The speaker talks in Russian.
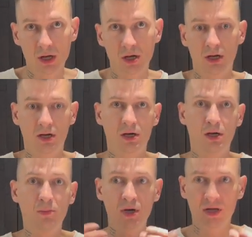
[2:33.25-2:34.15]
а,
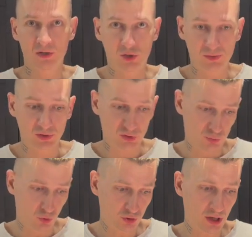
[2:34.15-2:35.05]
мы, собственно,
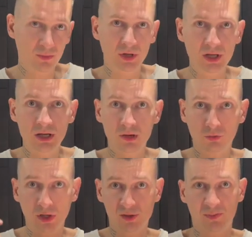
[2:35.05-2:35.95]
смотрим, и у
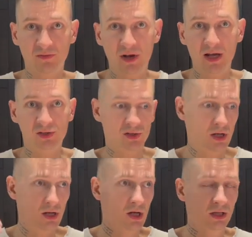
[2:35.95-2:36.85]
нас
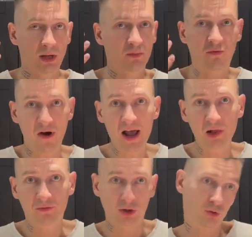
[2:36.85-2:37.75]
появляется там файл,
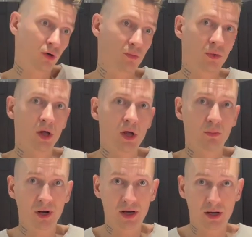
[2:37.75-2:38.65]
в котором
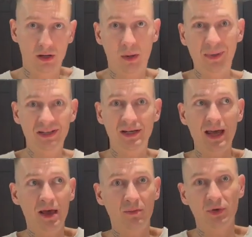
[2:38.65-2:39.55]
мы
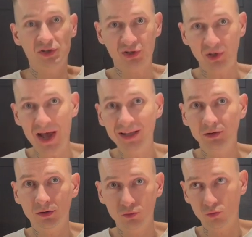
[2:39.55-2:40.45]
определяем склад,
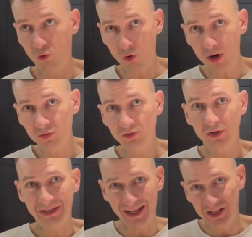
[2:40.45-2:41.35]
ну, город,
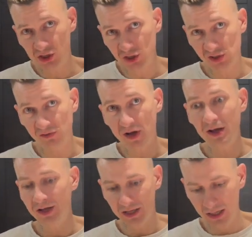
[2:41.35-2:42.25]

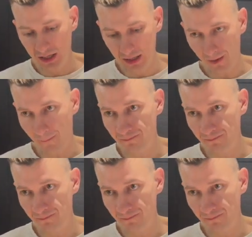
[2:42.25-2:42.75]
количество и